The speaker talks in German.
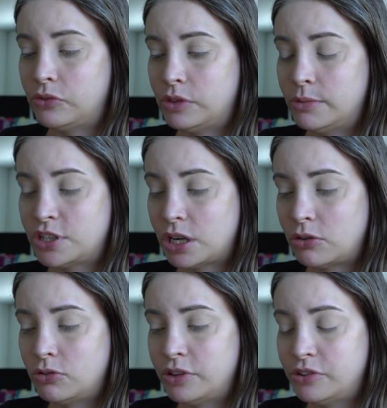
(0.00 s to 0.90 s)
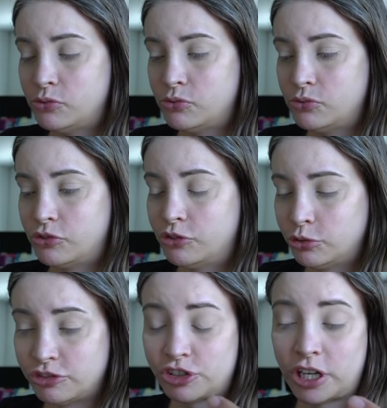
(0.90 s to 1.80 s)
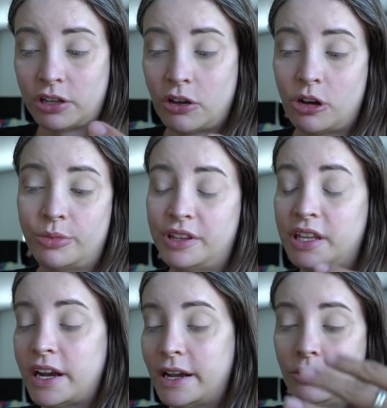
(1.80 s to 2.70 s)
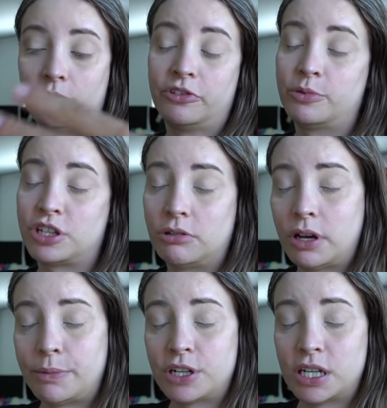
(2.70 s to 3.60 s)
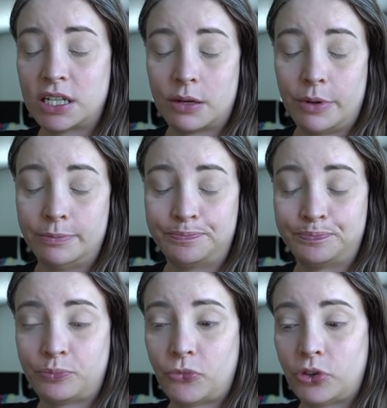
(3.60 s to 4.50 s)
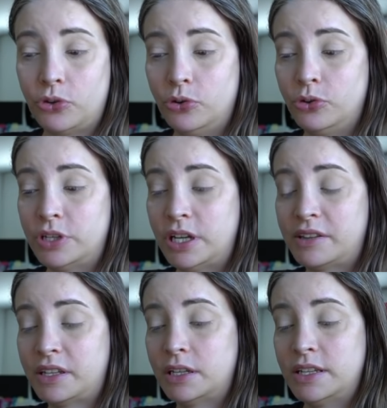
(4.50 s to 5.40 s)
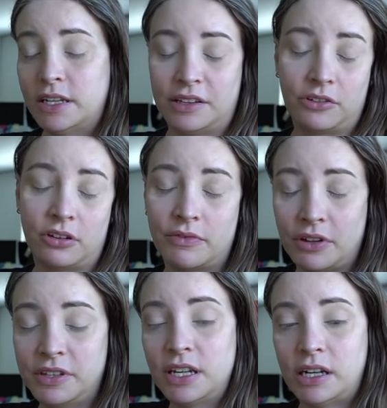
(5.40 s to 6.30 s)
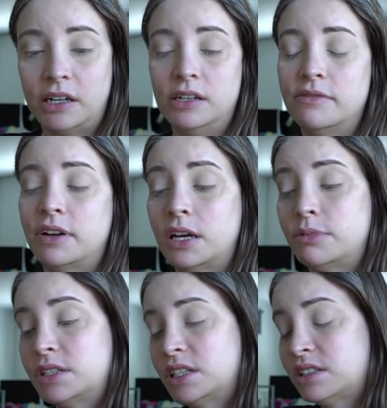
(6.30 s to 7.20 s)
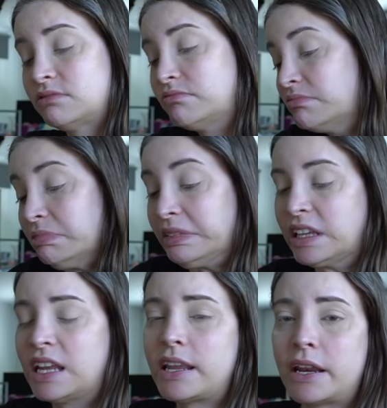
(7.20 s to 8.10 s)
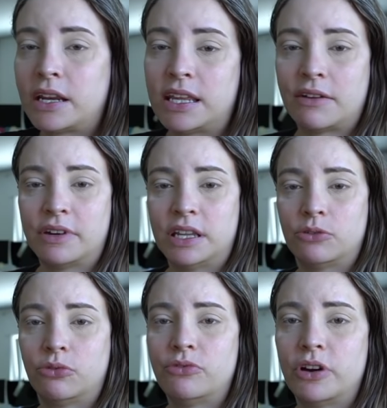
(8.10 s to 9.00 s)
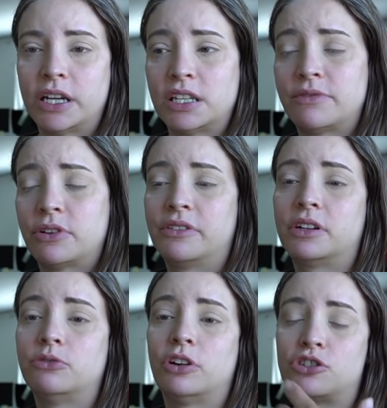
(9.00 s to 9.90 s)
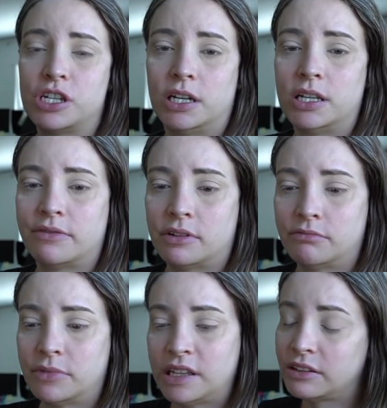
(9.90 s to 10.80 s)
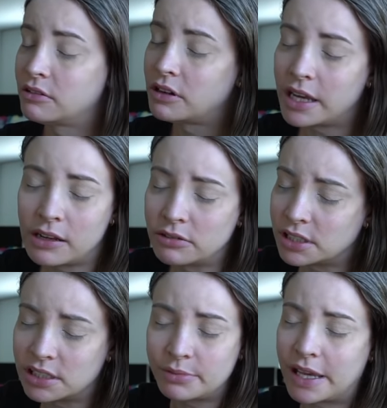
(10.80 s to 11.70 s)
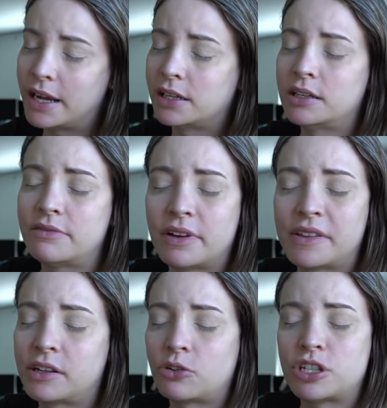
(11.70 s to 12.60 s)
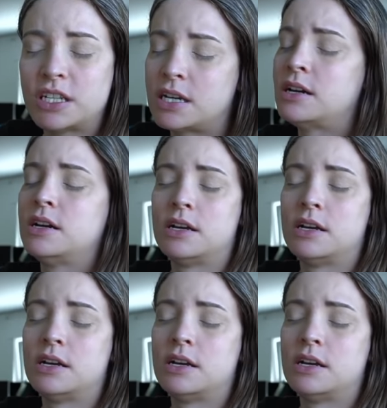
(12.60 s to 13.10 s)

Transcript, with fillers: Die Bestellung ist so zustande gekommen, dass ich eine große Bestellung abgeschickt habe und er gesagt hat, ja, das können wir aus Niederlande liefern, aber das Geht leider nicht, haben wir nicht genug vorrätig, wir können es halt nur aus China liefern. Ich so, okay, gut, dann ist mir egal, dann liefert es halt aus China.